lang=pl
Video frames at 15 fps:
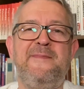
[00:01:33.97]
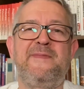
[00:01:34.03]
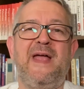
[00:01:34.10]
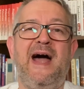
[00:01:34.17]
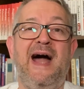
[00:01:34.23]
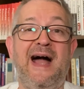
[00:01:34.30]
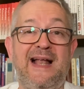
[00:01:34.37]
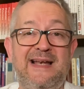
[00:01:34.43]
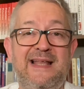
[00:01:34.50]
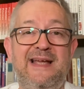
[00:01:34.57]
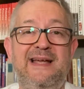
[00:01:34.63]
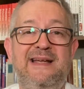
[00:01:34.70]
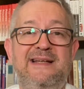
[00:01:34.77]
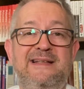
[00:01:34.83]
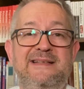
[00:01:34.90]

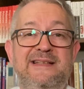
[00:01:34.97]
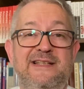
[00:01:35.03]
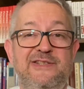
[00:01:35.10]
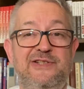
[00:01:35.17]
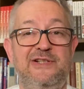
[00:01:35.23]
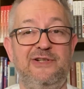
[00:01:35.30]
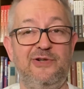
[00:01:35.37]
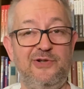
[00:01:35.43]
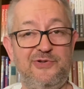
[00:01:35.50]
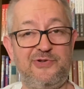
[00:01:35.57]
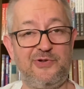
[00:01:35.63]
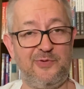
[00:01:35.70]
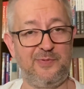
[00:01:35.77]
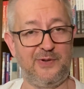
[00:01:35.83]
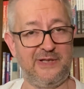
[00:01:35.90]
ale jeśli chodzi
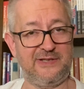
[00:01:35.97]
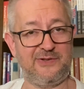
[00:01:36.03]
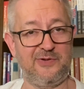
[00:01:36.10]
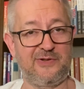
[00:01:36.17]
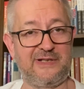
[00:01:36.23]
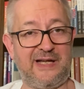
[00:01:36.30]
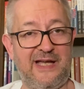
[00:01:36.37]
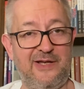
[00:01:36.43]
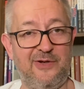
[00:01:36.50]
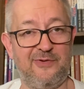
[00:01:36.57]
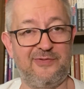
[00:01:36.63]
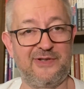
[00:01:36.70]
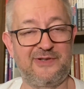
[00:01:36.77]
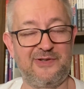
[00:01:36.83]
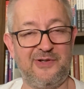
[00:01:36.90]
o poletko
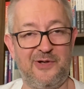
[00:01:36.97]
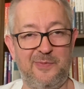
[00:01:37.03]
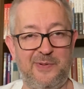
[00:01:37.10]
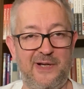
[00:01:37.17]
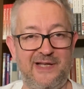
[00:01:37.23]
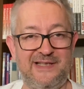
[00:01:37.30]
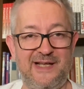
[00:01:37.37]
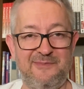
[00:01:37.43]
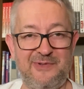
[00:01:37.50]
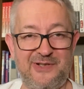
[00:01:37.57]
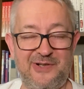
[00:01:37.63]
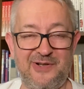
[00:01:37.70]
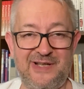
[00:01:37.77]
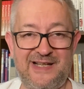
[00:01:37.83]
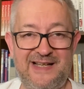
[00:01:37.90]
krajowe, to opowiada mi
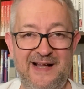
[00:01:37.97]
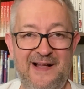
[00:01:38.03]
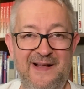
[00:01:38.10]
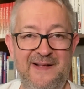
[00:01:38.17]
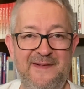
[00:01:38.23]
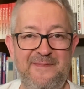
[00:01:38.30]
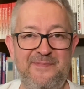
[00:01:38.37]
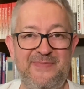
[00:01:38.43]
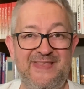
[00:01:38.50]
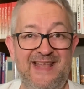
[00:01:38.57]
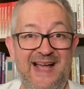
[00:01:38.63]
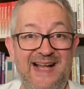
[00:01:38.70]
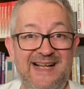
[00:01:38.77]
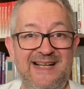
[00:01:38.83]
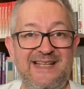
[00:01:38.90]
kolega,
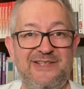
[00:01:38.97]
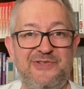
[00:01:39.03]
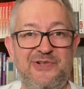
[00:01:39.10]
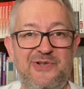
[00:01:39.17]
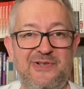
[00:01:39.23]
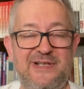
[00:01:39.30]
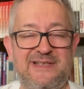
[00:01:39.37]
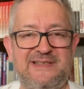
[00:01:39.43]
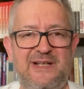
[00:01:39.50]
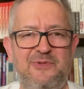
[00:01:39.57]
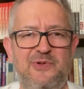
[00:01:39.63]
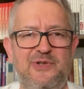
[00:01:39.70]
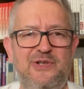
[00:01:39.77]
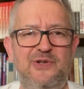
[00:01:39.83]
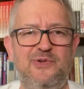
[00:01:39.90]
nagle się
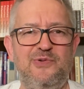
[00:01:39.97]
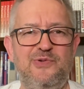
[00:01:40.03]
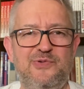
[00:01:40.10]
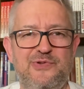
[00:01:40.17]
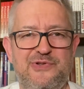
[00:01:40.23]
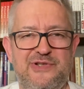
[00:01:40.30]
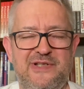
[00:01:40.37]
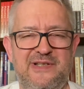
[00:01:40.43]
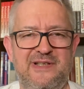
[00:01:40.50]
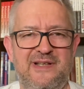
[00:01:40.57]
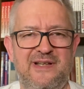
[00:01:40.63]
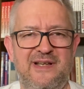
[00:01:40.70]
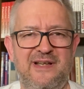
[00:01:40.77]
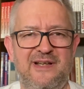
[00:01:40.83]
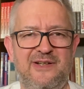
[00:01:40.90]
okazało, ilu ludzi
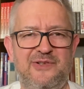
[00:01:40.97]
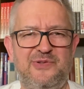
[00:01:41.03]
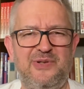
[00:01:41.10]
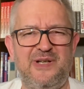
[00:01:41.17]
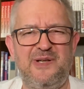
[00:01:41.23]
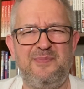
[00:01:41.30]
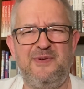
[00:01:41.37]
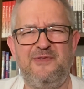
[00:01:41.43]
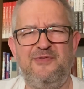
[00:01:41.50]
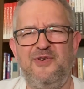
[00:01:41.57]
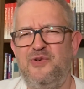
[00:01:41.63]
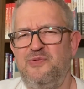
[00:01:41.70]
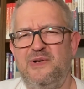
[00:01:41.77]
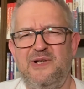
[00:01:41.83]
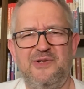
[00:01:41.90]
których by w
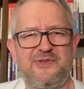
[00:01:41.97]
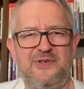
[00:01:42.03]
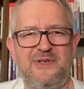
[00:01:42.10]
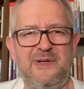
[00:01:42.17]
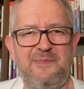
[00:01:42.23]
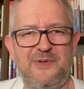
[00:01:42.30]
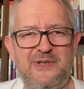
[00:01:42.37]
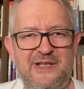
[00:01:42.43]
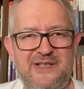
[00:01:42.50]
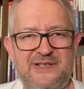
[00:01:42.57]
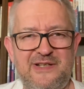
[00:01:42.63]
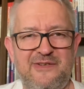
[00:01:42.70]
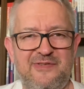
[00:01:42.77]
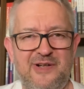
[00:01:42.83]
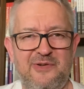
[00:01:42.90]
ogóle o to nie
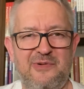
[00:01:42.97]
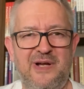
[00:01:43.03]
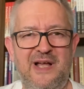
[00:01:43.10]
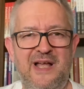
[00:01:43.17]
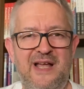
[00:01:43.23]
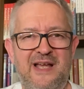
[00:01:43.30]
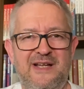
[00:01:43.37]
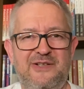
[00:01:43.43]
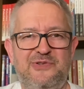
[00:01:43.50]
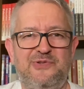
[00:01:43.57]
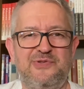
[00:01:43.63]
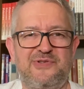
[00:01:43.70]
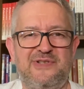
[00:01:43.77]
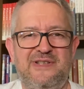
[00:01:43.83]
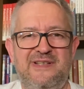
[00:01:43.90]
podejrzewał,
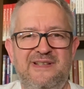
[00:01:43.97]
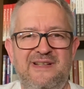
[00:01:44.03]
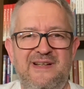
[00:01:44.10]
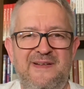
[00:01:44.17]
którzy